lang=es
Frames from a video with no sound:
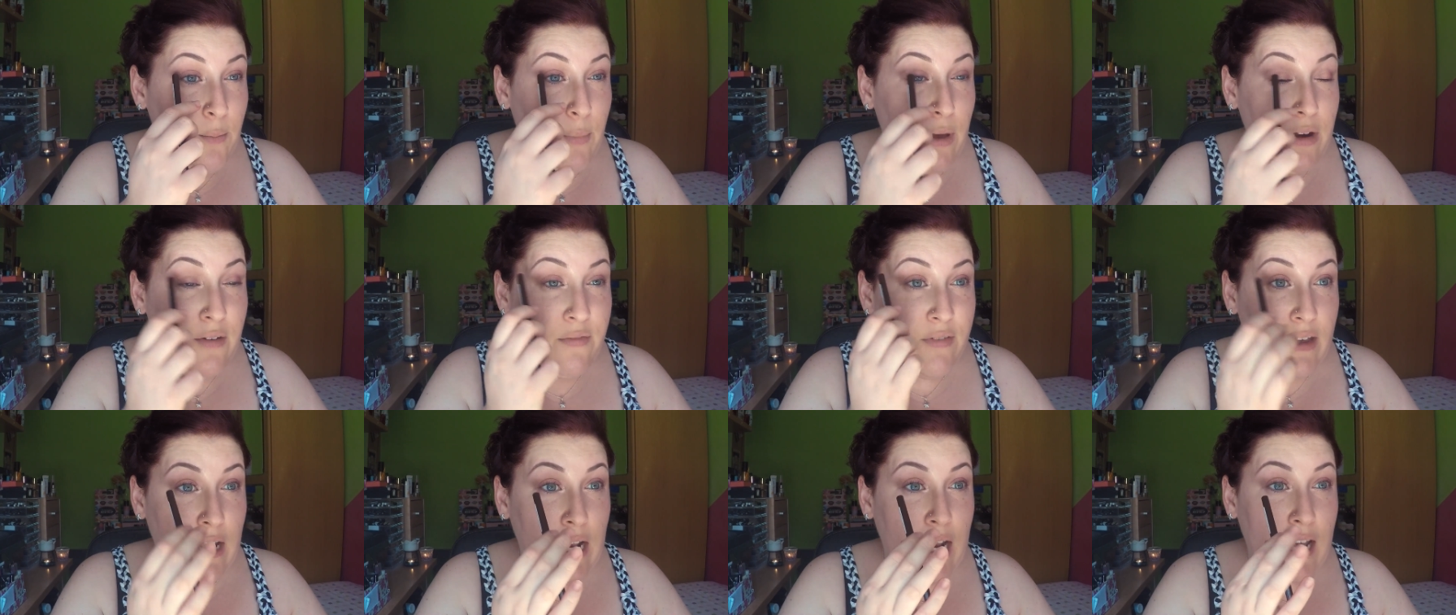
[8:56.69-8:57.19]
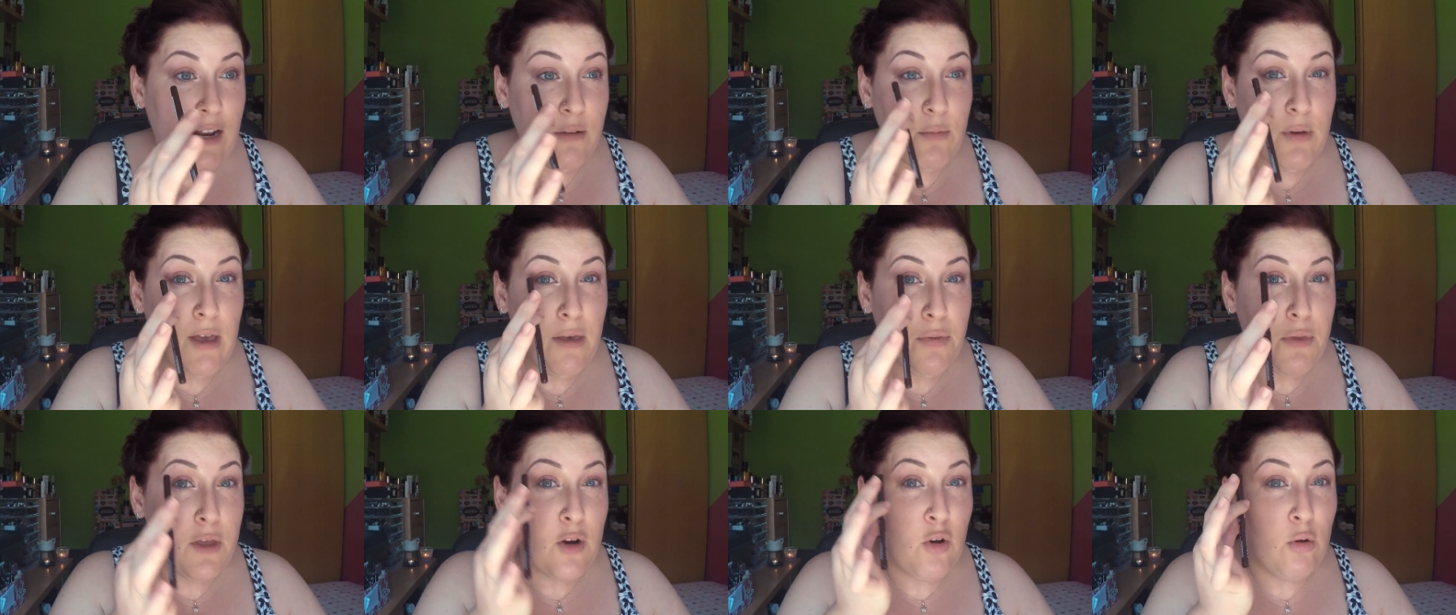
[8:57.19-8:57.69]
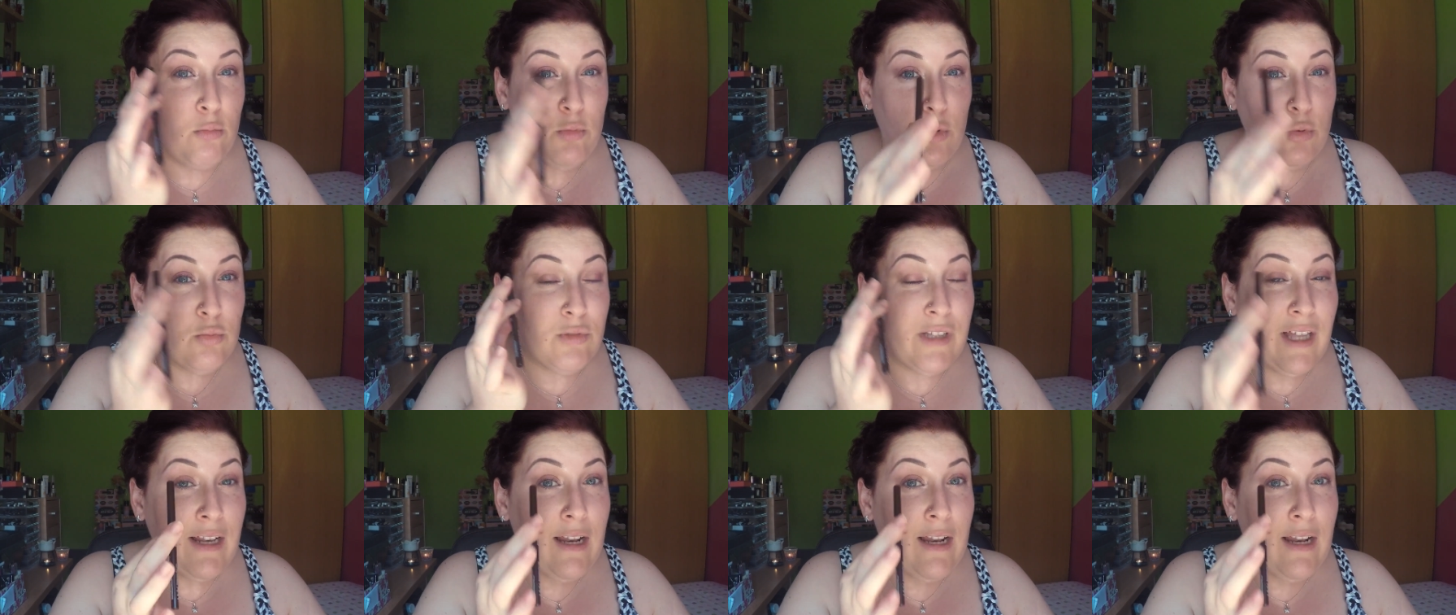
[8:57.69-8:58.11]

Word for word: perfilar, voy a hacer como un,